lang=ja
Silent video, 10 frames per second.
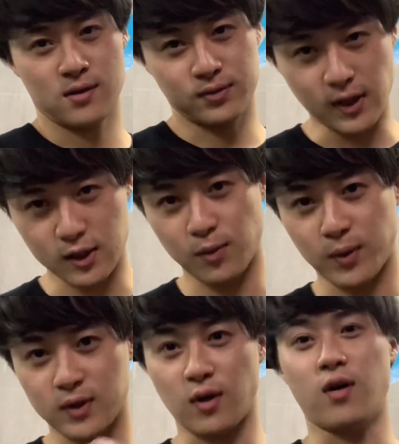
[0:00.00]
ふたつの
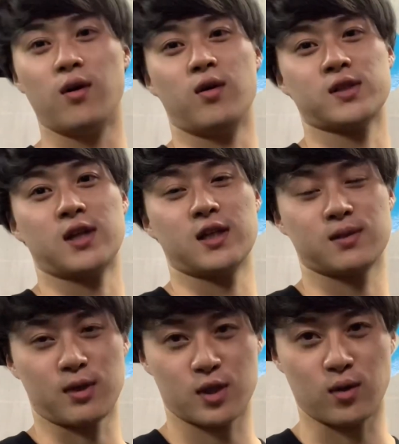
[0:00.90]
ポイントをおさらい
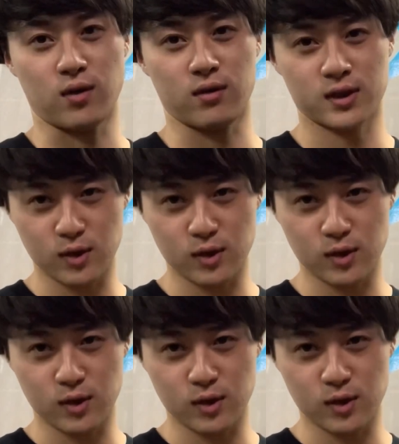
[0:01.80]
しましょう。